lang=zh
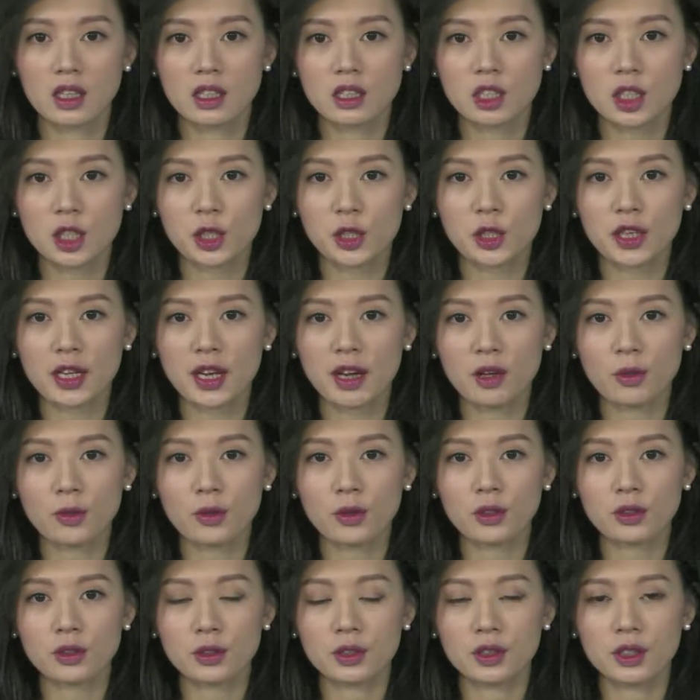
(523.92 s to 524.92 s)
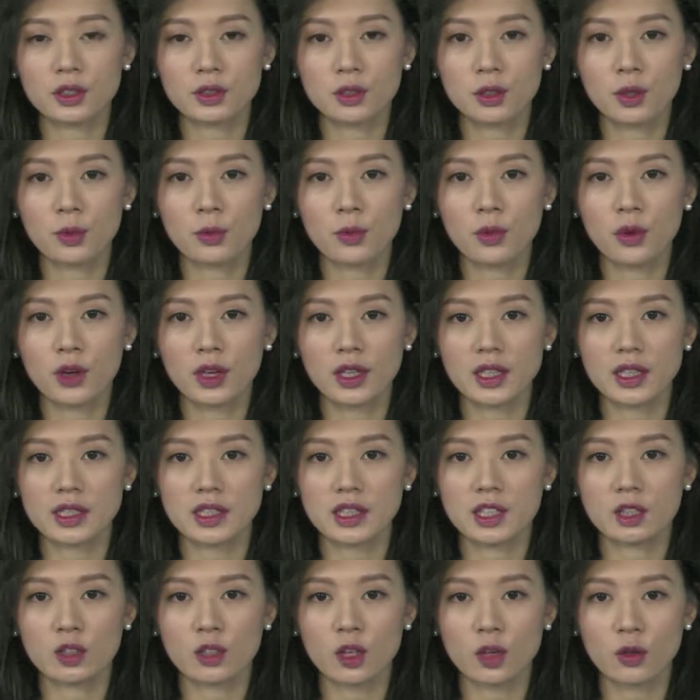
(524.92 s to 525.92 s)
至于刚过去的周末以
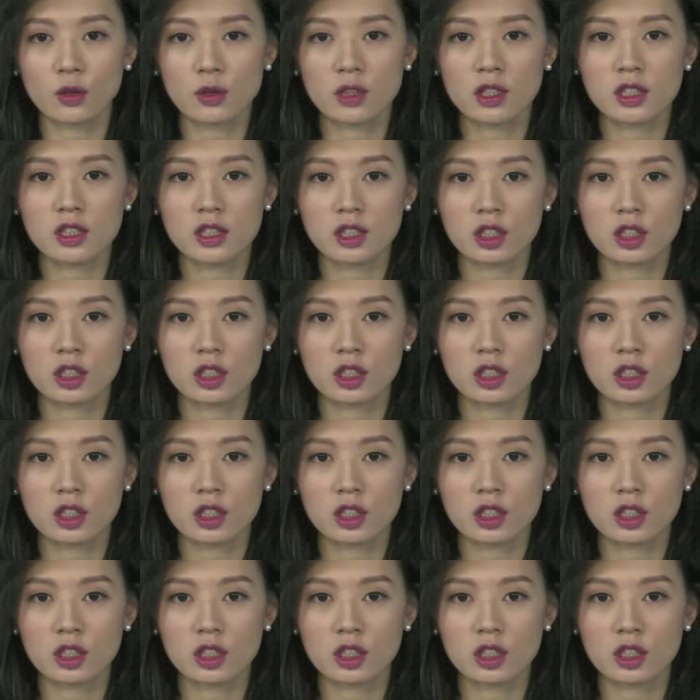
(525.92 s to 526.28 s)
及周日，